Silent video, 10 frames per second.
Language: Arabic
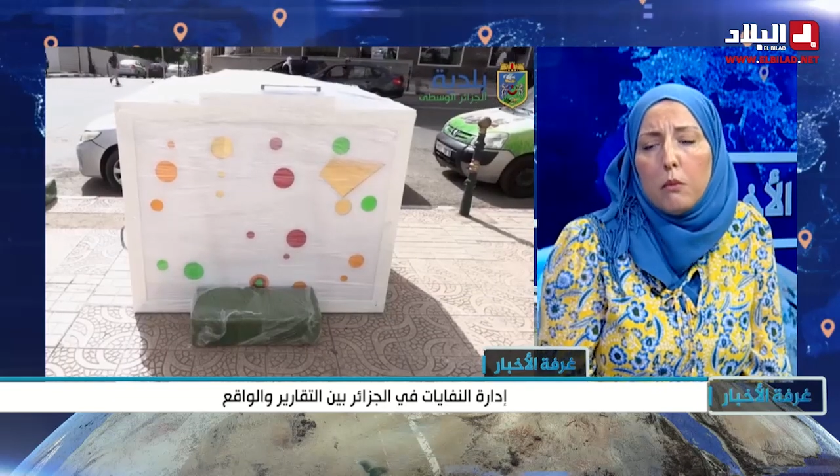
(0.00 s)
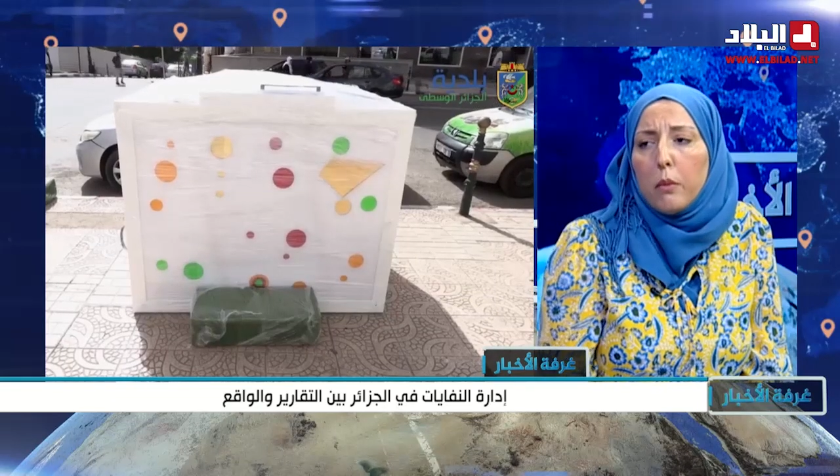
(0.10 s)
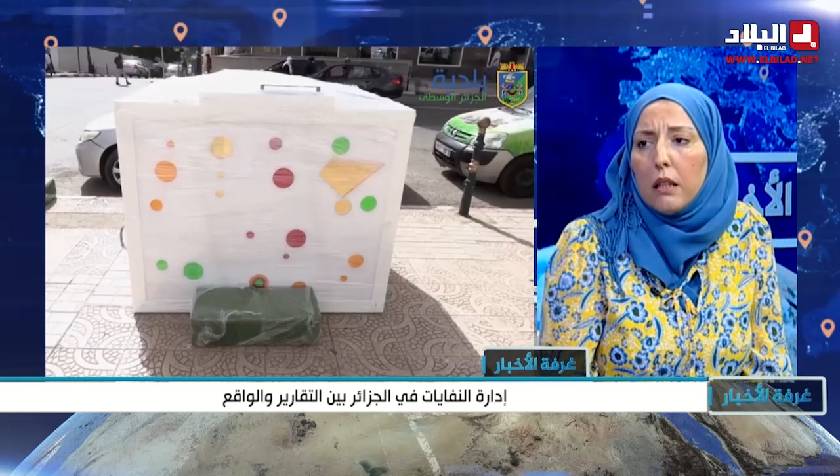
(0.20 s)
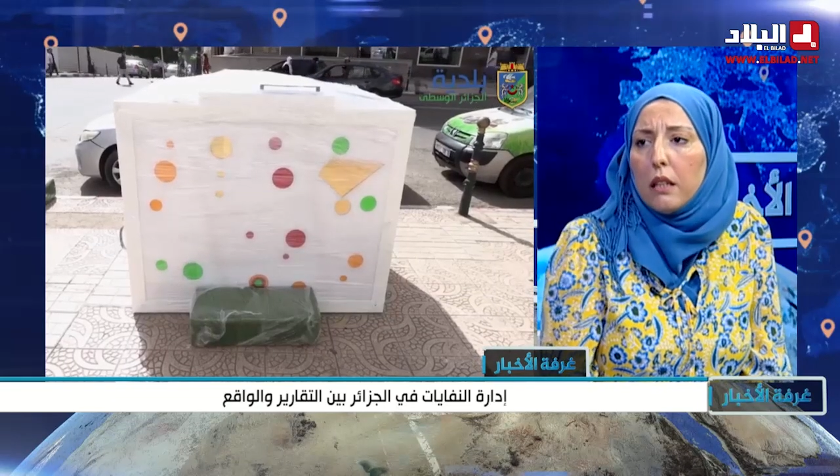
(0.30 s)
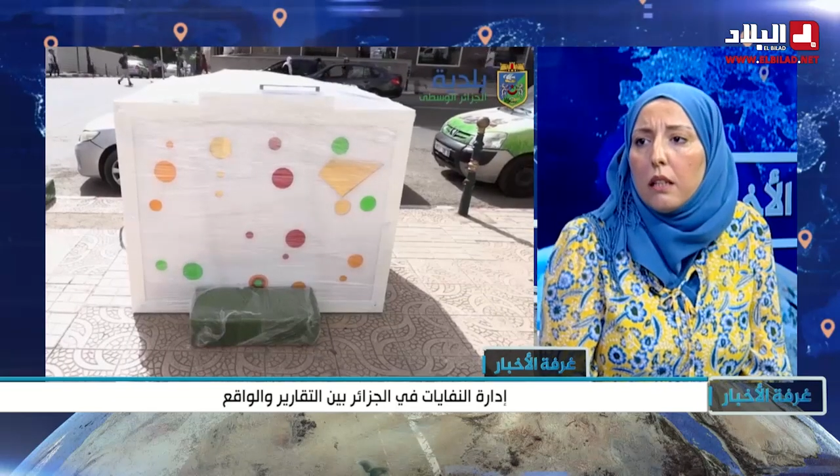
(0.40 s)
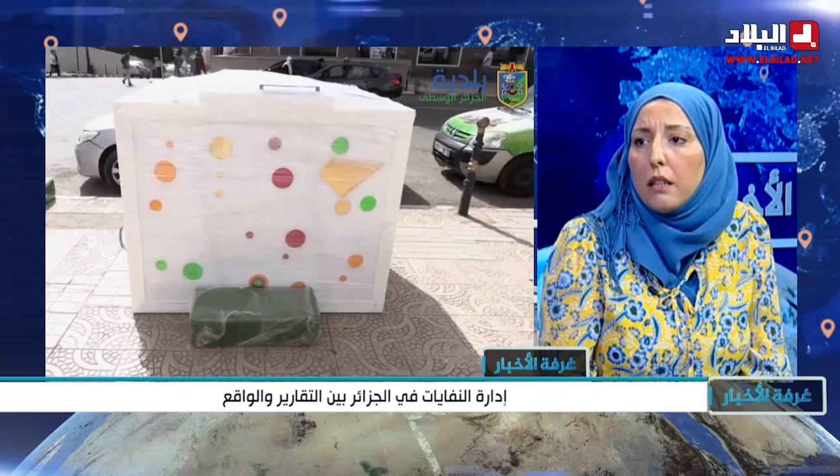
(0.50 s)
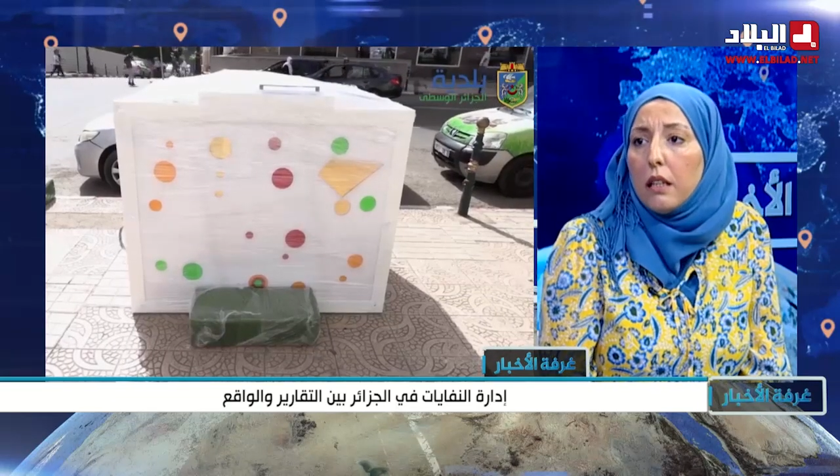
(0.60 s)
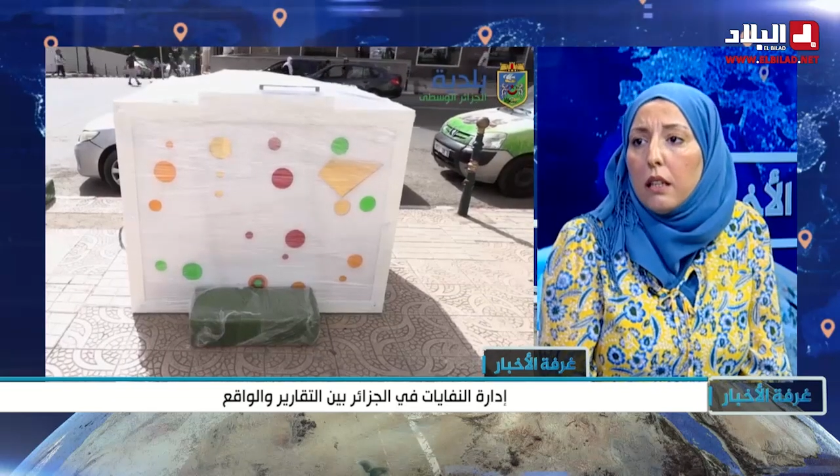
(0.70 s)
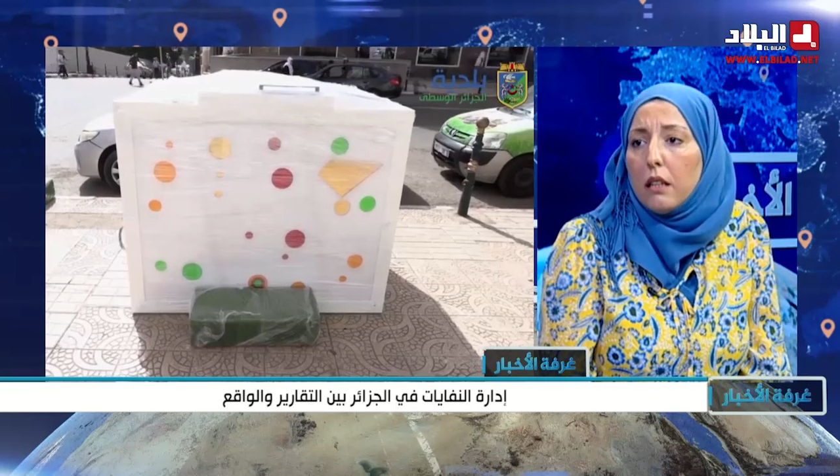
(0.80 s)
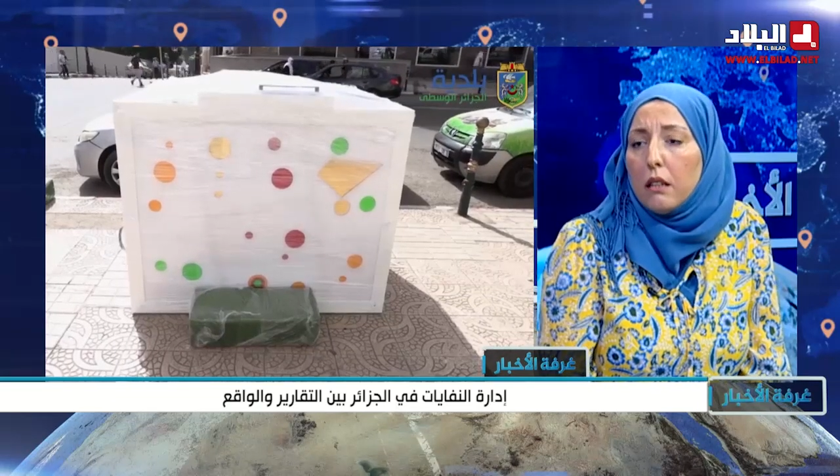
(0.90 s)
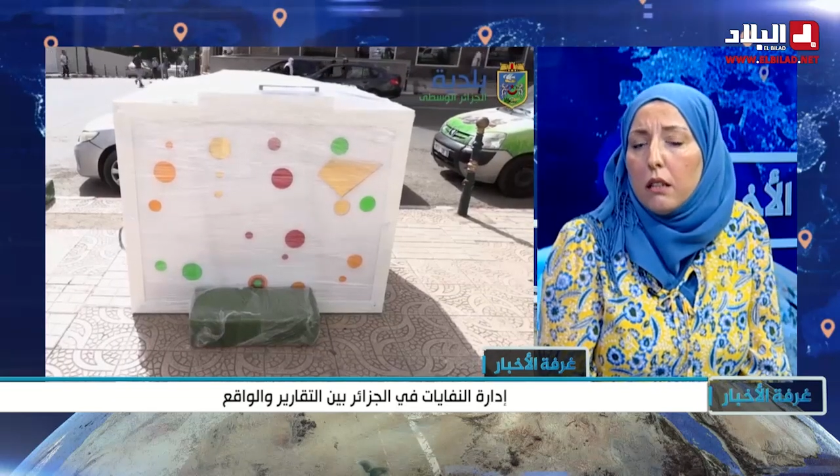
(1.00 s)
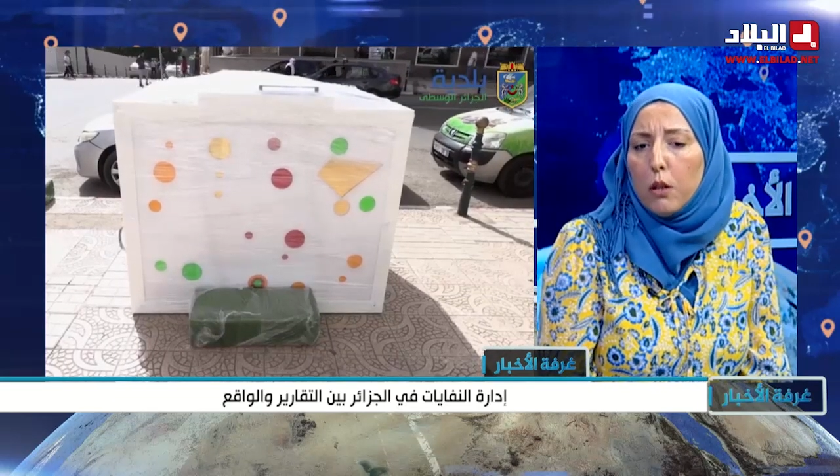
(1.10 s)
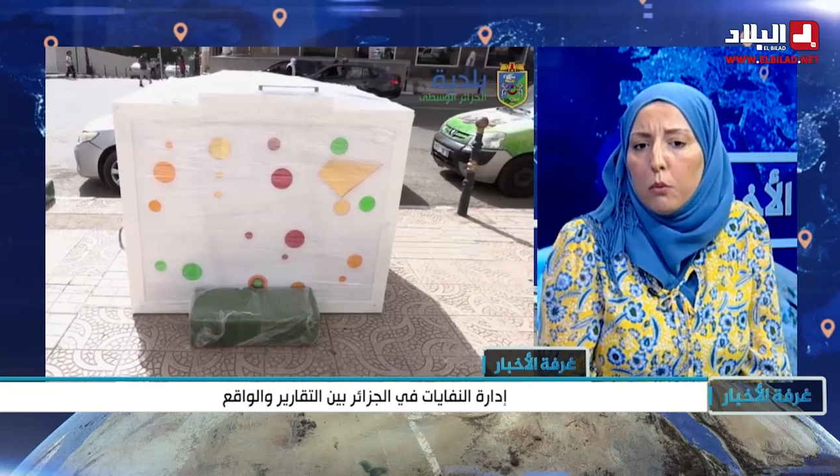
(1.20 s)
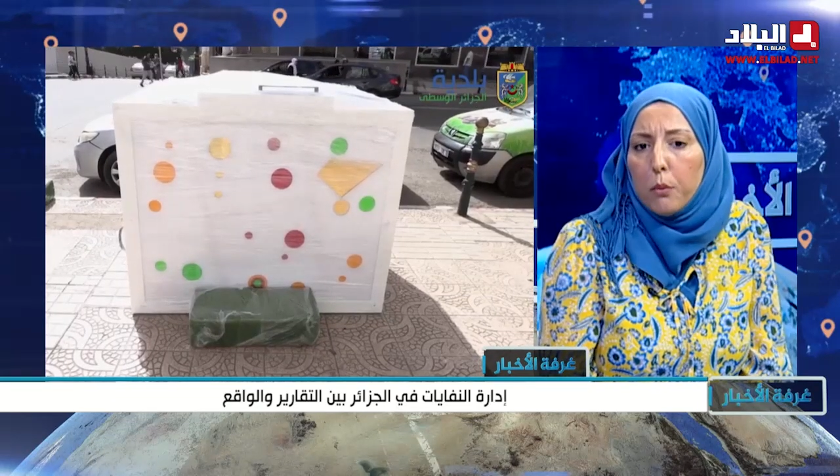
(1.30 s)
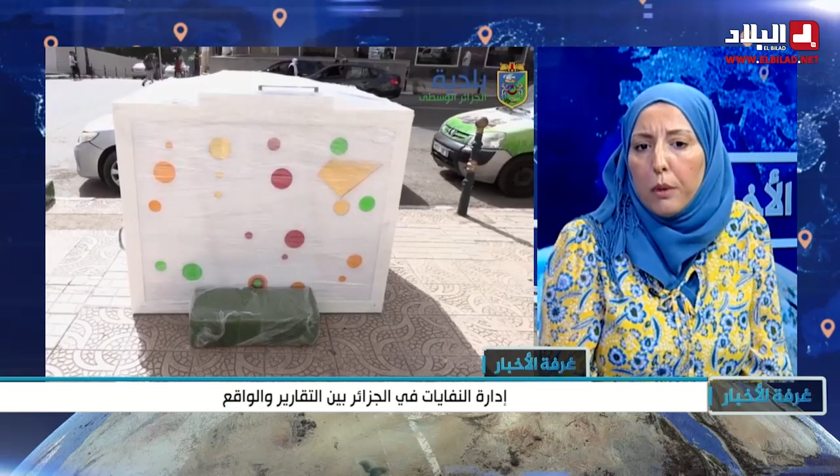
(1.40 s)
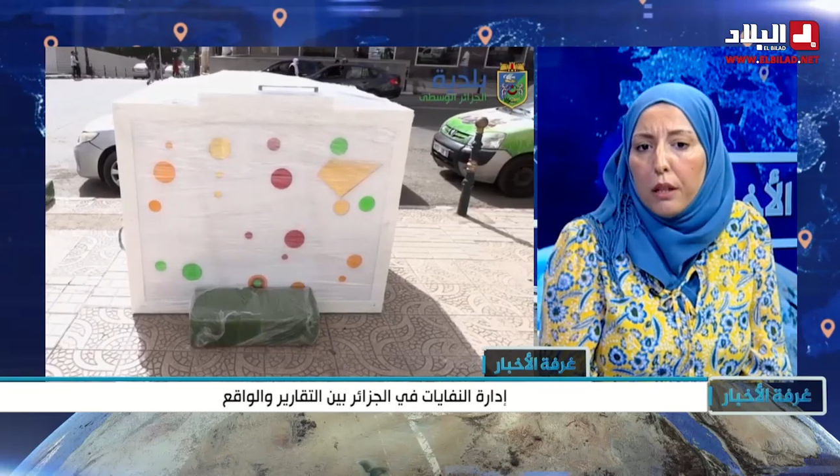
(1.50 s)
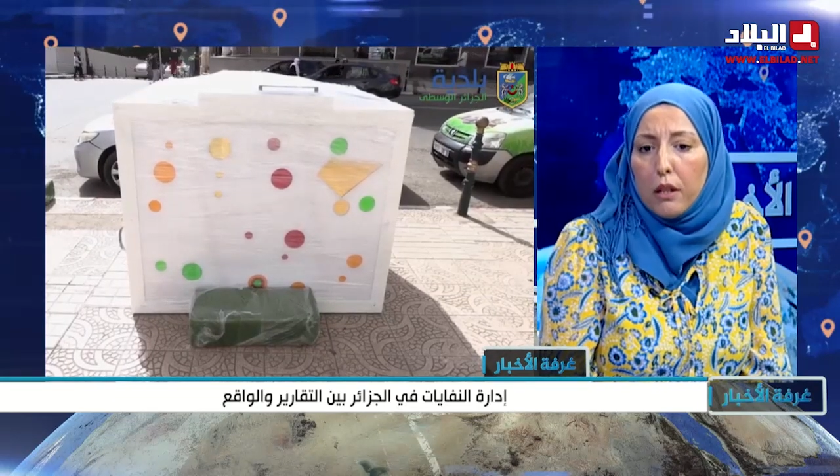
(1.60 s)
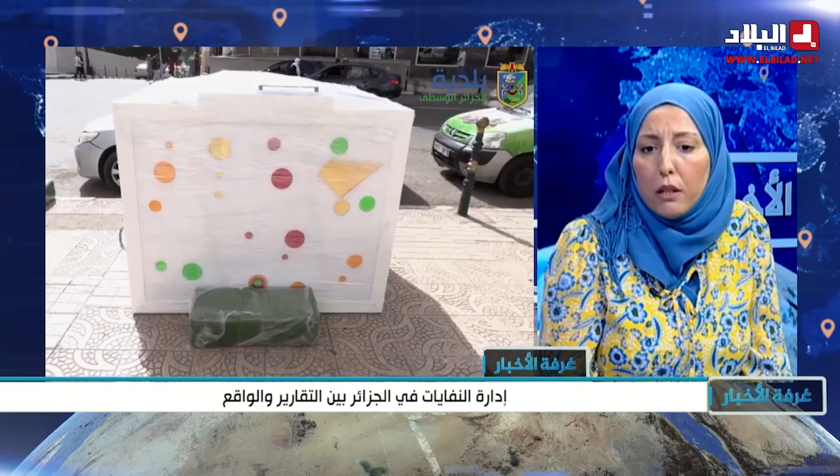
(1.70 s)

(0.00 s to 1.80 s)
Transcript: المبادرات اكيد نرحبوا بها